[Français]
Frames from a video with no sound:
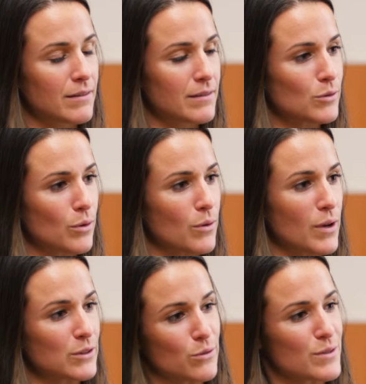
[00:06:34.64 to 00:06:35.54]
euh,
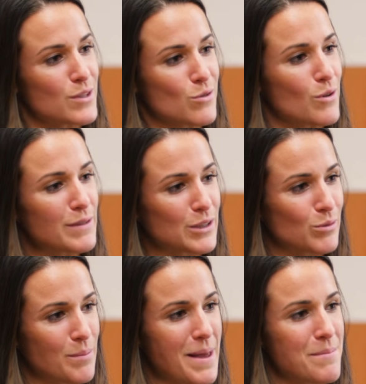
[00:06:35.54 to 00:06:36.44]
intransigeant avec
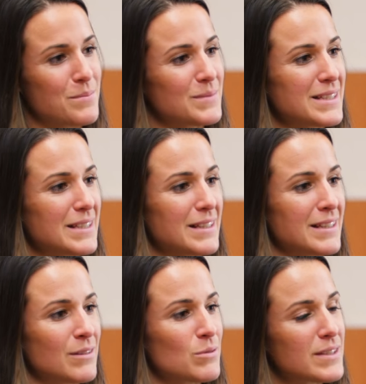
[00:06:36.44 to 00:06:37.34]
soi-même, mm.
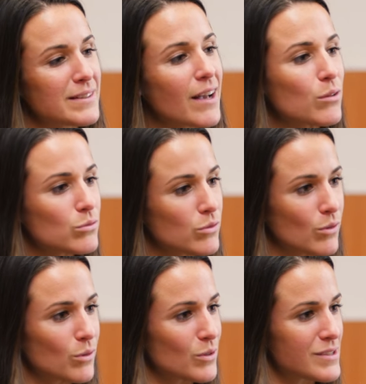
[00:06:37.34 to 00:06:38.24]
c'est aussi très coûteux
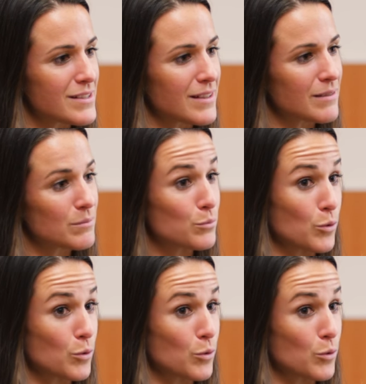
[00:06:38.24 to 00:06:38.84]
dans le quotidien.